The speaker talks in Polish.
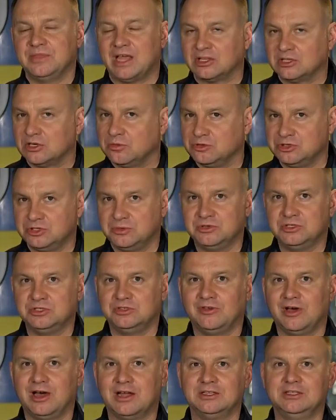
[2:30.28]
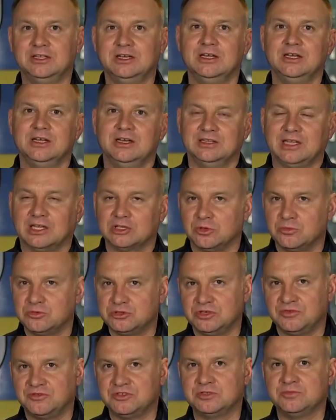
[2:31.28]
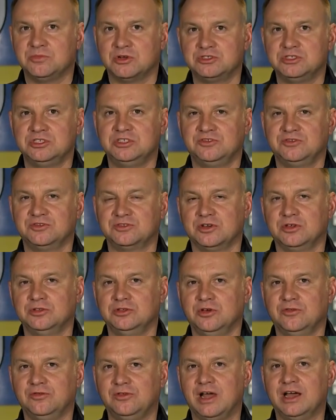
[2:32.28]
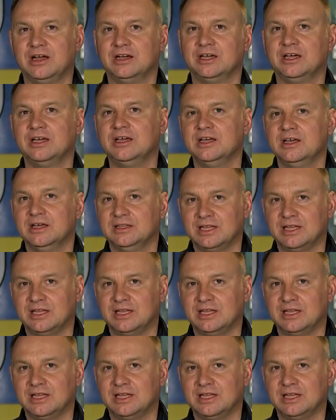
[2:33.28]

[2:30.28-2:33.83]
NATO musi być twarde, NATO musi wzmocnić wschodnią flankę,